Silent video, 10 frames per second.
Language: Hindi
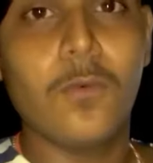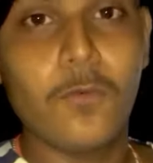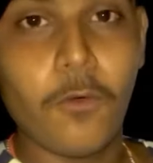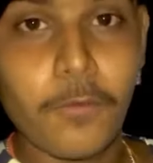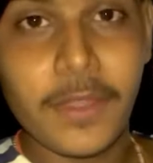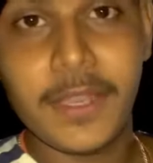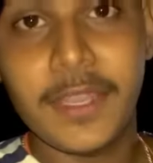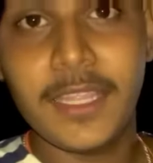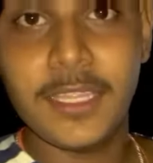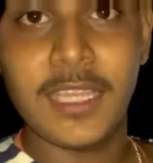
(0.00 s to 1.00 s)
वो भी
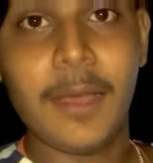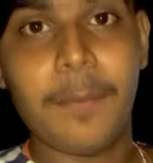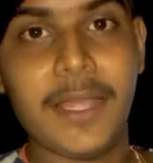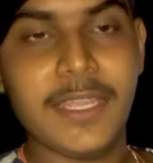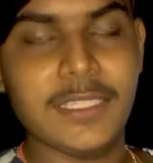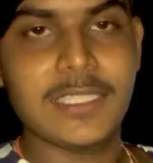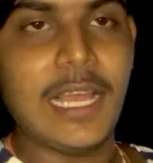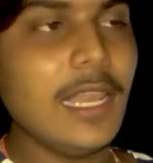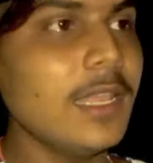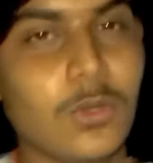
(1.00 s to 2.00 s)
नहीं आ पाई इस
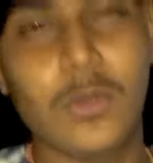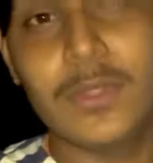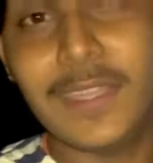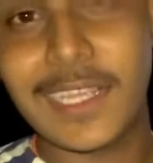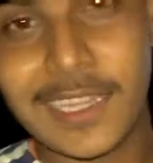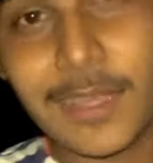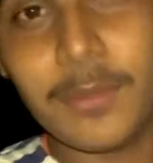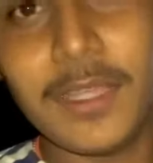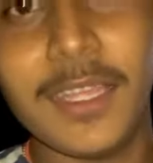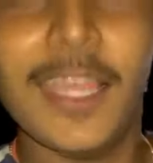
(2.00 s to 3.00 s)
साल तो देखते हैं
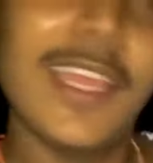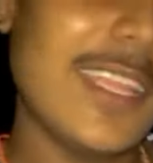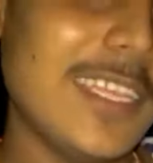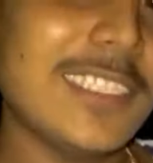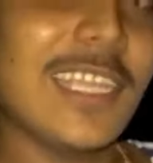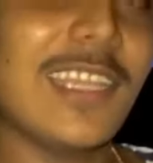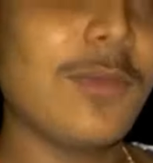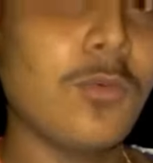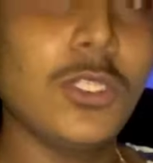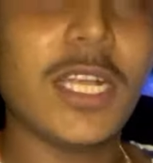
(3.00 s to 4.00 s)
अभी किस तरह
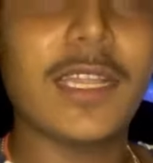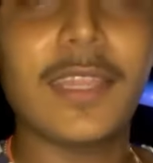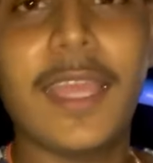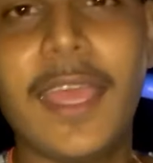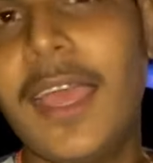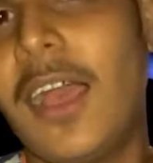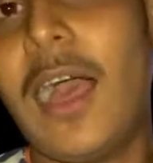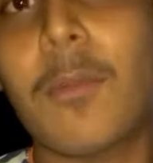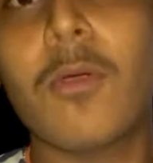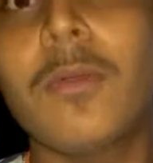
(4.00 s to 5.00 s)
से पूजा करते हैं
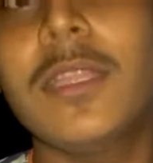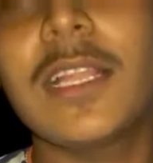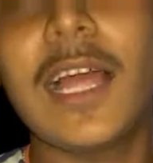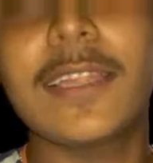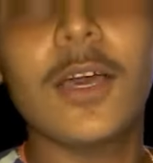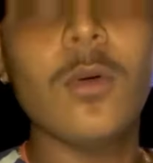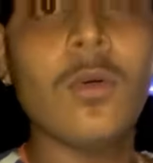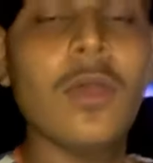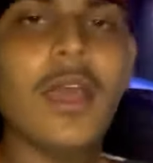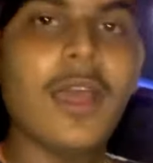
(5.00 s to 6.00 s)
आपको भी दिखलाता
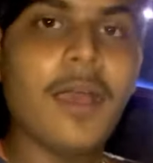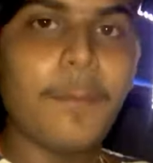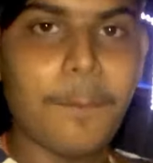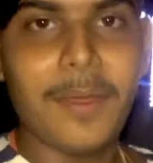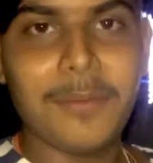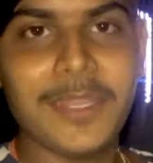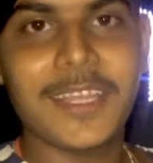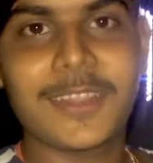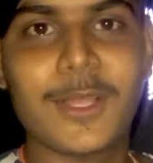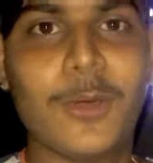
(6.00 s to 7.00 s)
हूँ मैं भी
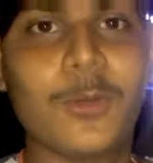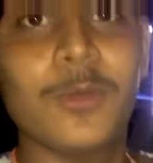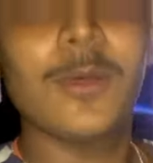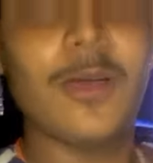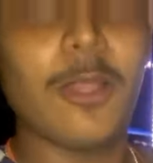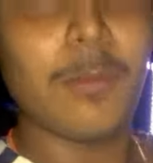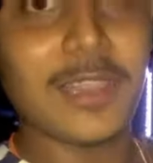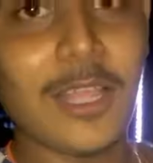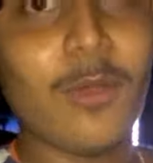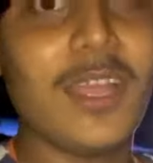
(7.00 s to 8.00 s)
देखता हूँ और
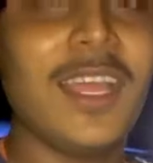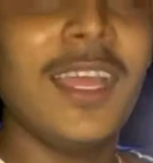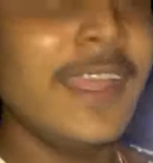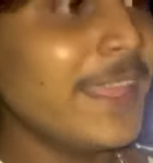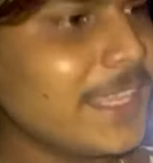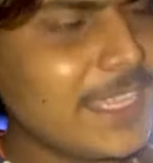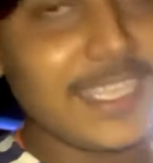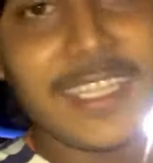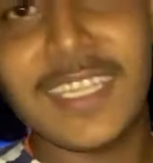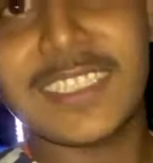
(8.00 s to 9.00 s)
बतलाऊँगा
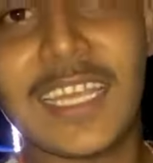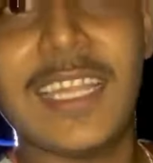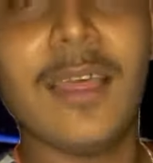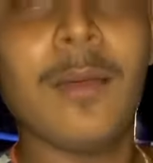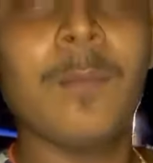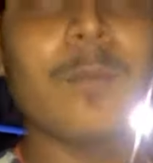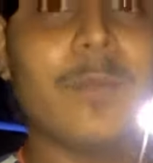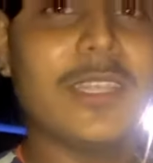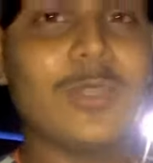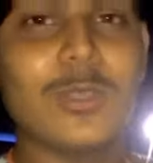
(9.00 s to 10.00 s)
कि ये सर ना
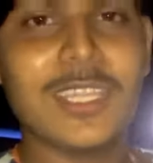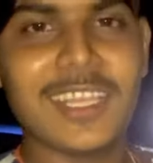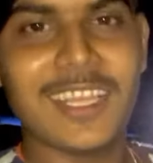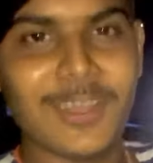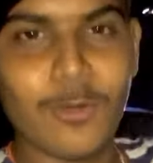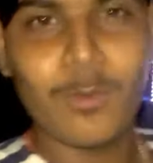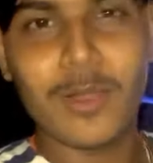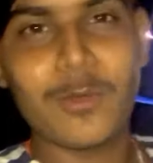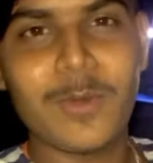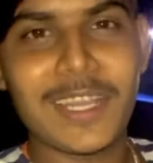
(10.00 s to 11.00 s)
पति उति के
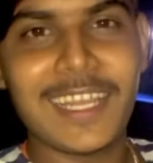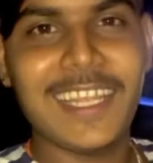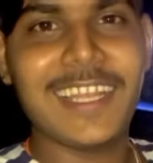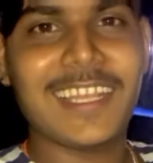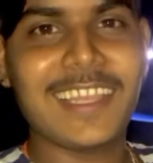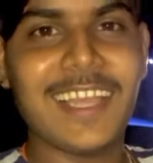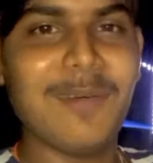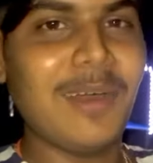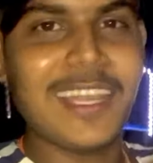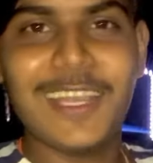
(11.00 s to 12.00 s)
उम्र उम्र के लिए करते हैं
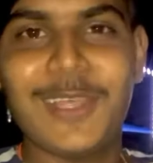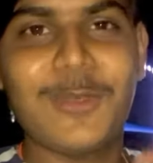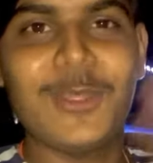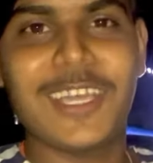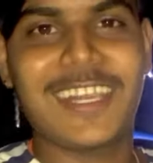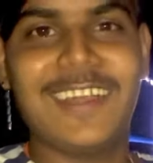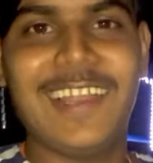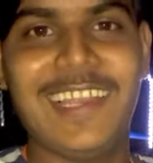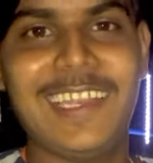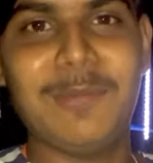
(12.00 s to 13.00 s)
हमारे लिए कोई करने
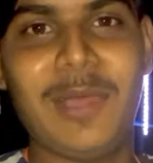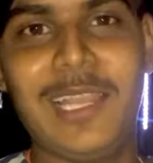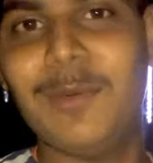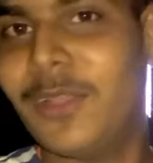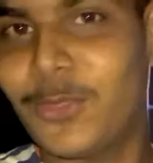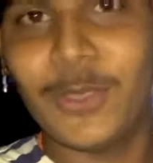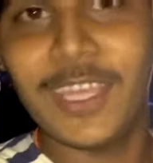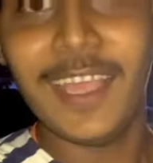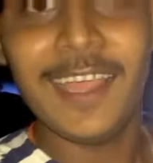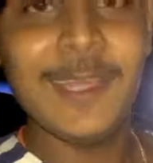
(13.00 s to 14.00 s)
वाला नहीं है पहली बात तो
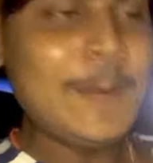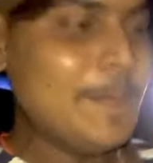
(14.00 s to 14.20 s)
यह है